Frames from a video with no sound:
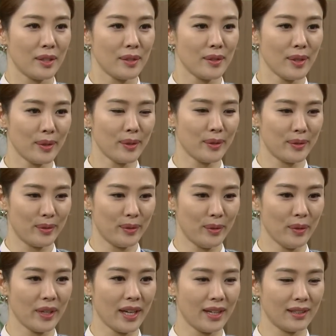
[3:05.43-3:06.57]
서로
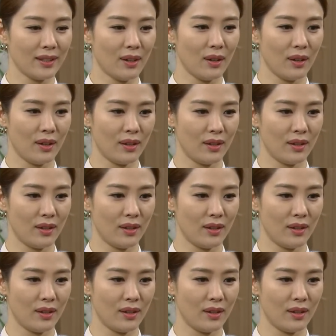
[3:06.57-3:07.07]
동의한 거